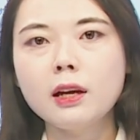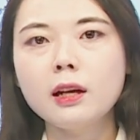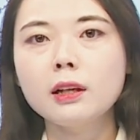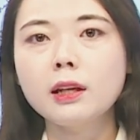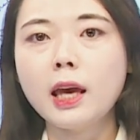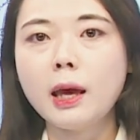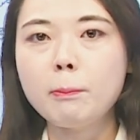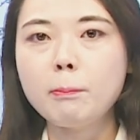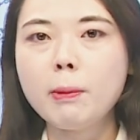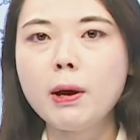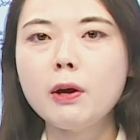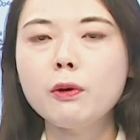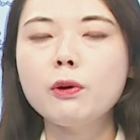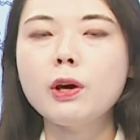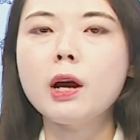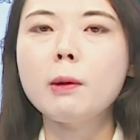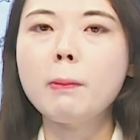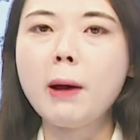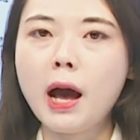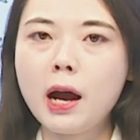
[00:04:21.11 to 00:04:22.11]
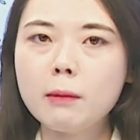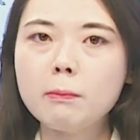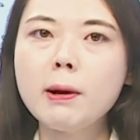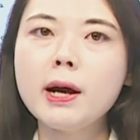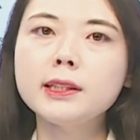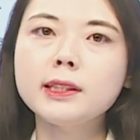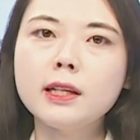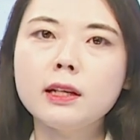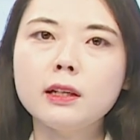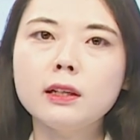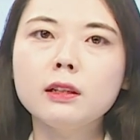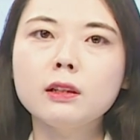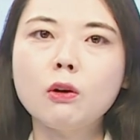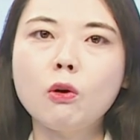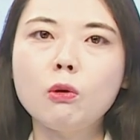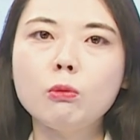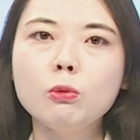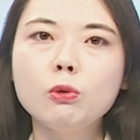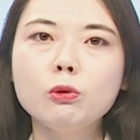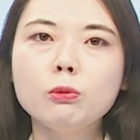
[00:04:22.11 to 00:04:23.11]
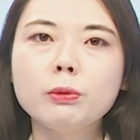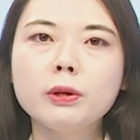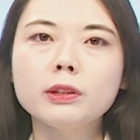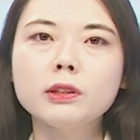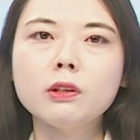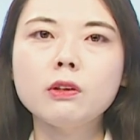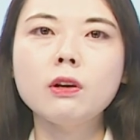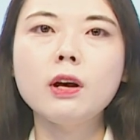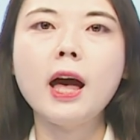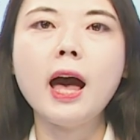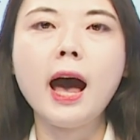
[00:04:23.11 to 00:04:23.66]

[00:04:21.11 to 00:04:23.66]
갯바위와 방파제를 넘어오면서